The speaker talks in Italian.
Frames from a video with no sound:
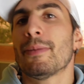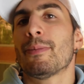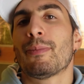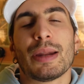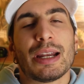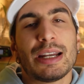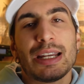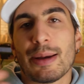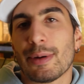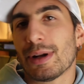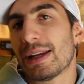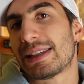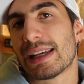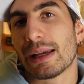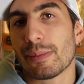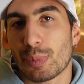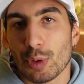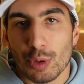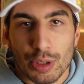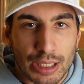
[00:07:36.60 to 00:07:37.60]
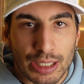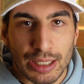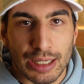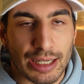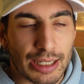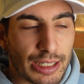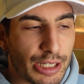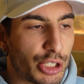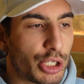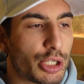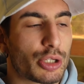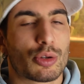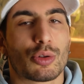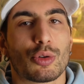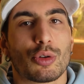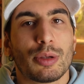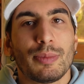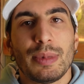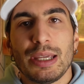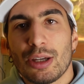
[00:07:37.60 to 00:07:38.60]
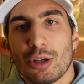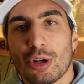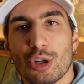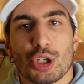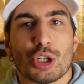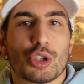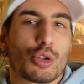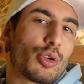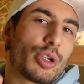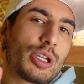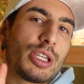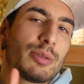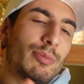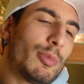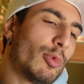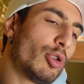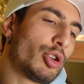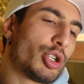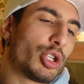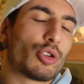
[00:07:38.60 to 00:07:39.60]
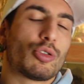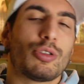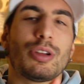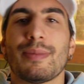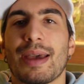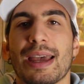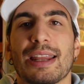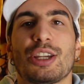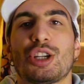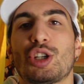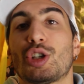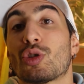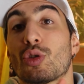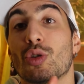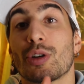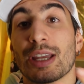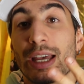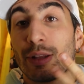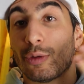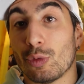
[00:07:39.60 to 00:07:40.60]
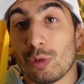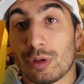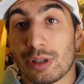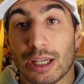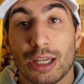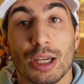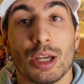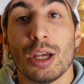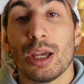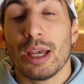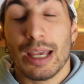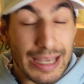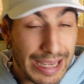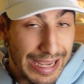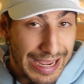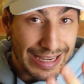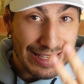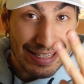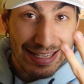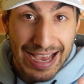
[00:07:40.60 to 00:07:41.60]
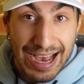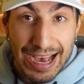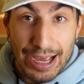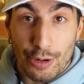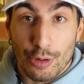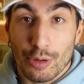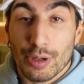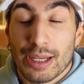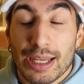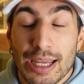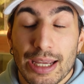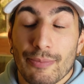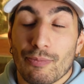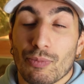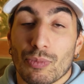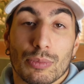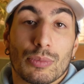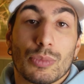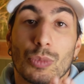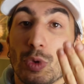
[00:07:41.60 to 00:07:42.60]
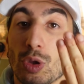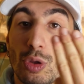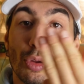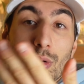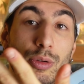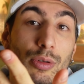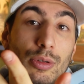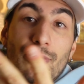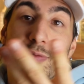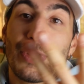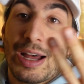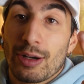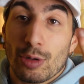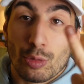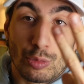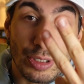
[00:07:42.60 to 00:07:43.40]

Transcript: Prendiamo ad esempio i grilli, ci sono i micro, ci sono gli small, ci sono i medi, ci sono gli adulti. È chiaro che non vanno